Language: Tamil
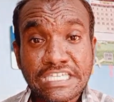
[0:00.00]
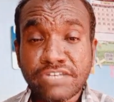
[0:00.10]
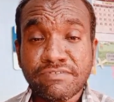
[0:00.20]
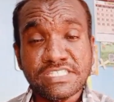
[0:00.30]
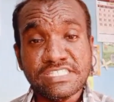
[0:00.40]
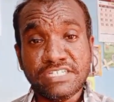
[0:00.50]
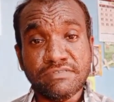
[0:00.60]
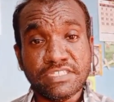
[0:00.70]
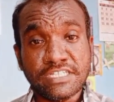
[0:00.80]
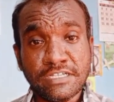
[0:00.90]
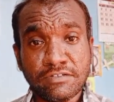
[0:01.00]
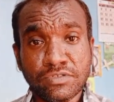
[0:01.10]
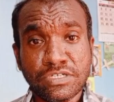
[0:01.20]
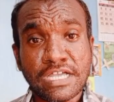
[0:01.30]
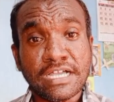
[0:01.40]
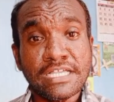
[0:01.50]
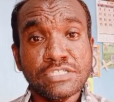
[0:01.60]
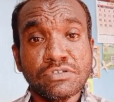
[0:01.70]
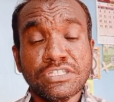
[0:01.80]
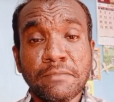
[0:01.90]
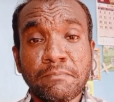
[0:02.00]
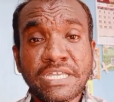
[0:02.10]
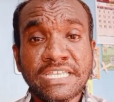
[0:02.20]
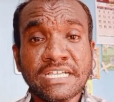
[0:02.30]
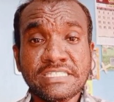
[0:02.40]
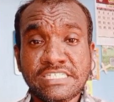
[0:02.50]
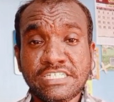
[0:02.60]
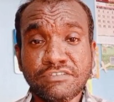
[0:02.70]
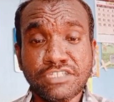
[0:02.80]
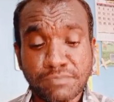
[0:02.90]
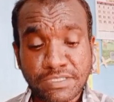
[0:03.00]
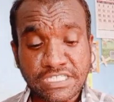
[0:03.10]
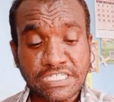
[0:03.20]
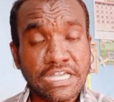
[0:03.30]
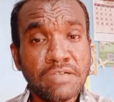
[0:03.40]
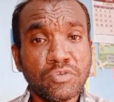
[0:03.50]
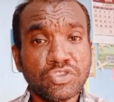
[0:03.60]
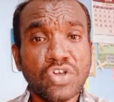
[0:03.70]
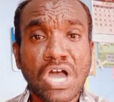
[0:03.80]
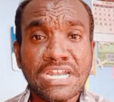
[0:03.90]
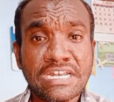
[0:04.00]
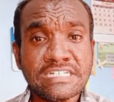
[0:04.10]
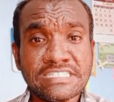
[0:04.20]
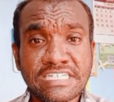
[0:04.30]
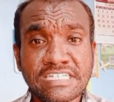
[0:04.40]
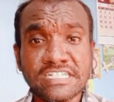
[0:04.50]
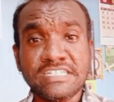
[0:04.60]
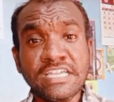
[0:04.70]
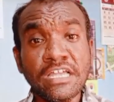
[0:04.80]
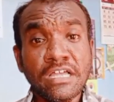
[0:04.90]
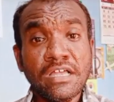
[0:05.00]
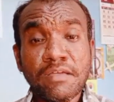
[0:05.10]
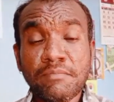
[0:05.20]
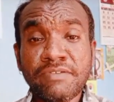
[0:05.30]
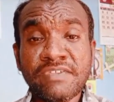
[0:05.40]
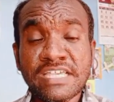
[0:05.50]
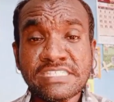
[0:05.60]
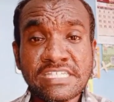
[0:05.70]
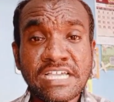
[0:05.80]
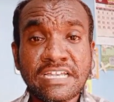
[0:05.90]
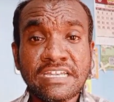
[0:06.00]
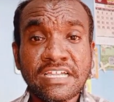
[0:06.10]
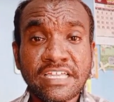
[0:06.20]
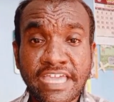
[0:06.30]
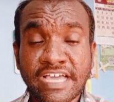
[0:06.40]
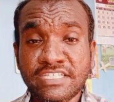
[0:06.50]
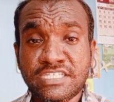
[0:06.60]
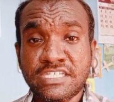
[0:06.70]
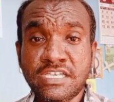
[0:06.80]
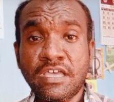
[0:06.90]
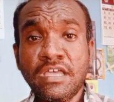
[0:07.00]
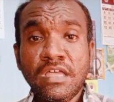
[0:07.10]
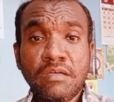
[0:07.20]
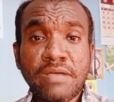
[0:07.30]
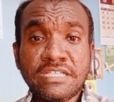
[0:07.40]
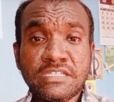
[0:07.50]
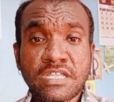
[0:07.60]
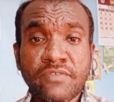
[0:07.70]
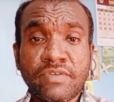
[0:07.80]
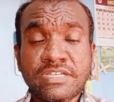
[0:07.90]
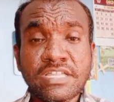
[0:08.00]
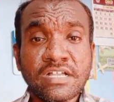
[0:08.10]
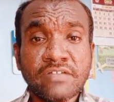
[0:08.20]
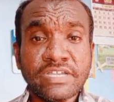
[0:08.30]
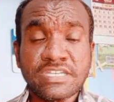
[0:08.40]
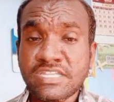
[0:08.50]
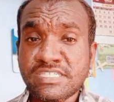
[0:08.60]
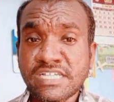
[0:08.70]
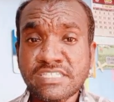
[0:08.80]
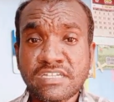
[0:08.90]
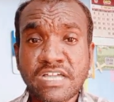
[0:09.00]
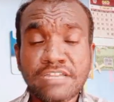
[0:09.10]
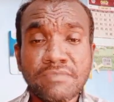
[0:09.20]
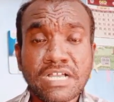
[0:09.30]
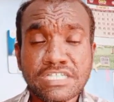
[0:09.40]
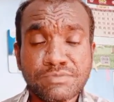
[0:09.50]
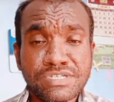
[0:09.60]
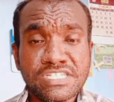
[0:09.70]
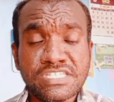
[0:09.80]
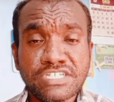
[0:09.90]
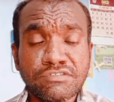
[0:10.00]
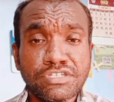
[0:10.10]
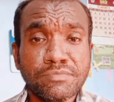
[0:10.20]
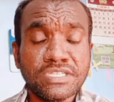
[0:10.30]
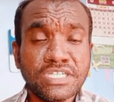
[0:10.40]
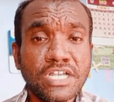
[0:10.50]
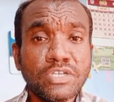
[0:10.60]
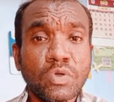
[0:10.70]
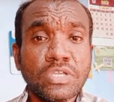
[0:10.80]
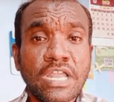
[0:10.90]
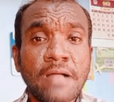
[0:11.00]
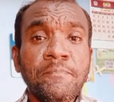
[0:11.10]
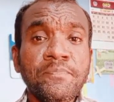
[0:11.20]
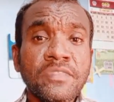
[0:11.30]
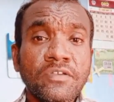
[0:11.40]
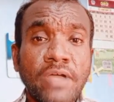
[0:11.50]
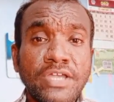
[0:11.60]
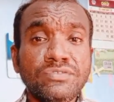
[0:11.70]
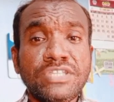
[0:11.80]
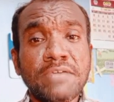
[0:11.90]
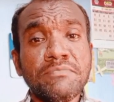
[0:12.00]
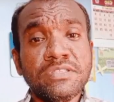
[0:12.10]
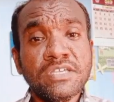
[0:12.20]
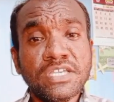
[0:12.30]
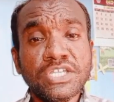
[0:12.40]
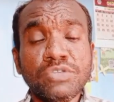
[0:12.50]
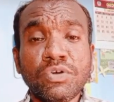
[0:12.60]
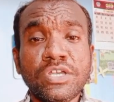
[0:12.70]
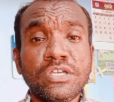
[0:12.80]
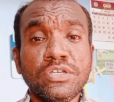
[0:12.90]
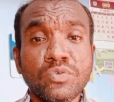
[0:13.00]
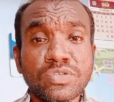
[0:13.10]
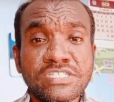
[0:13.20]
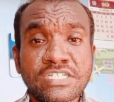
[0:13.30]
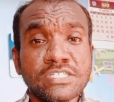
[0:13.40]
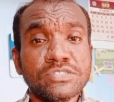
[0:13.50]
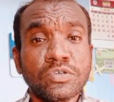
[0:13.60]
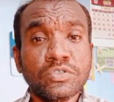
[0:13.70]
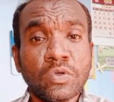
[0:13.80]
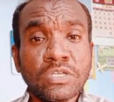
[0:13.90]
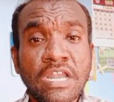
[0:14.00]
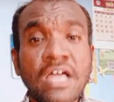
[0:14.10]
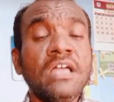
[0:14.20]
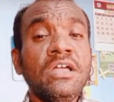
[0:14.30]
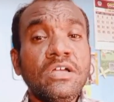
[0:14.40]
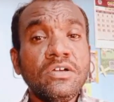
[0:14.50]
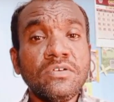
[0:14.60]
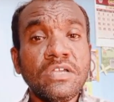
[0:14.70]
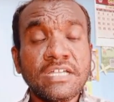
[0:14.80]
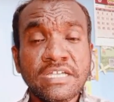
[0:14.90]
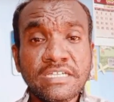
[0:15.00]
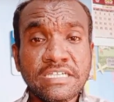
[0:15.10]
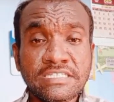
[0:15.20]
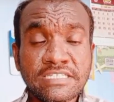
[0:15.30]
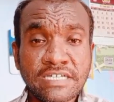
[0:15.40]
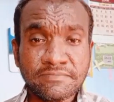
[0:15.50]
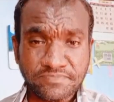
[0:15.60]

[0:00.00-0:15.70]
இருபது சீட் வந்துட்டு கொடுக்குறாங்க ஸோ இந்த பிடெக் சீட் வந்துட்டு பார்த்தீங்கன்னா மொத்தம் ஹண்ட்ரட் சீட் இருக்குது பிவிஎஸ்சி அண்டு ஏஹெச் பேச்சுலர் ஆஃப் வெட்டரி வெட்டரி சயின்ஸ் அண்ட் அனிமல் ஹஸ்பண்ட்ரி சீட் வந்துட்டு பார்த்தீங்கன்னா டோட்டலாக ஐநூற்றி எண்பது இது ஒரு நூறு சீட் ஸோ டோட்டலாக உங்களுக்கு இந்த